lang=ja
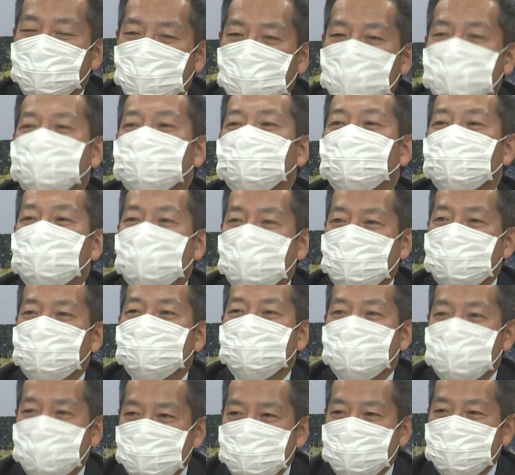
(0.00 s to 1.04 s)
活用でき
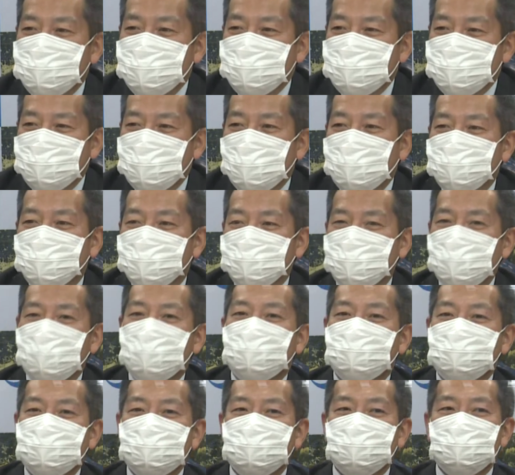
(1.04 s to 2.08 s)
るし、さら
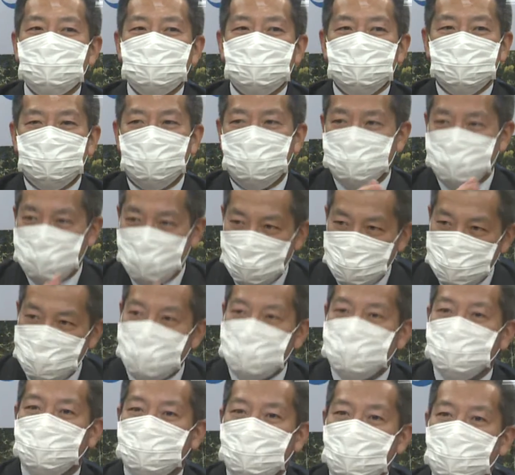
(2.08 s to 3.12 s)
に2人
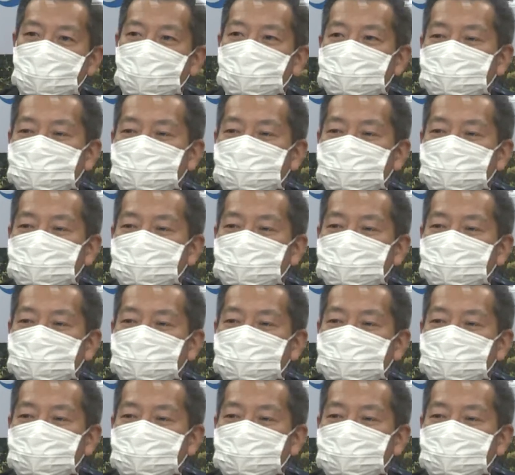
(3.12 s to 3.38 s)
だとか